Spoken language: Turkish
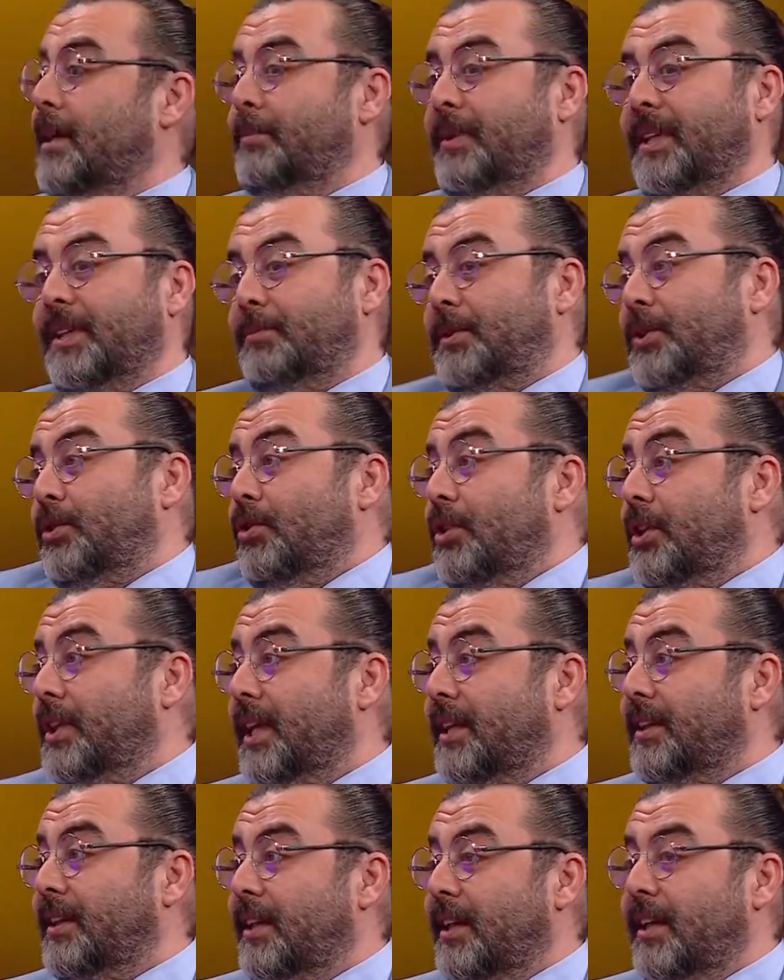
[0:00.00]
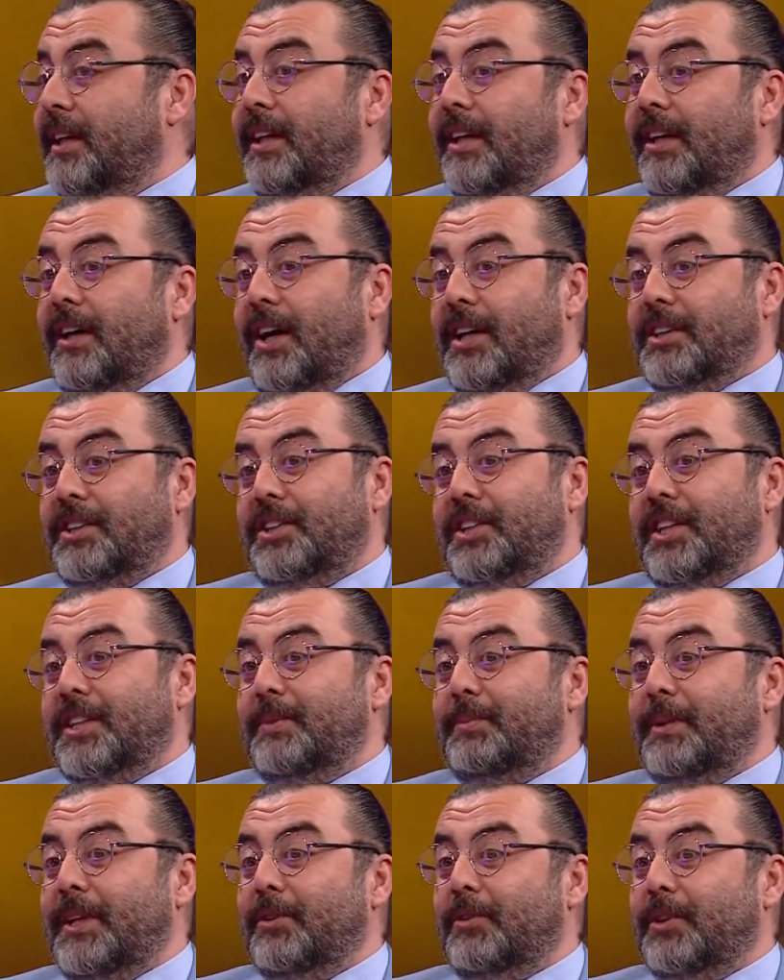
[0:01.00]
Doğru olan o da bu. kadar açıkçası ben o